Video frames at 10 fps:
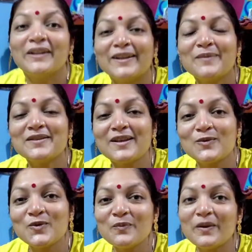मतलब
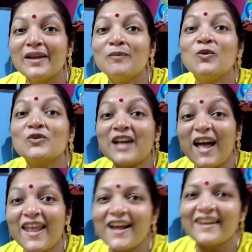सलून में
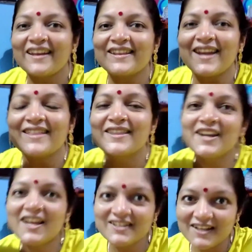भूचाल आ गया था
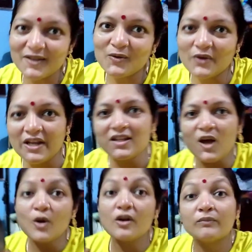इतना ज़्यादा रोया
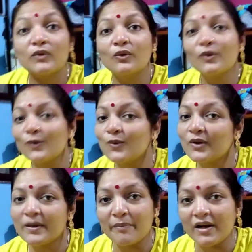था और हम दोनों लोगों
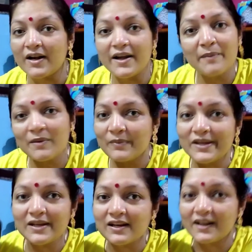के पकड़ने में भी ये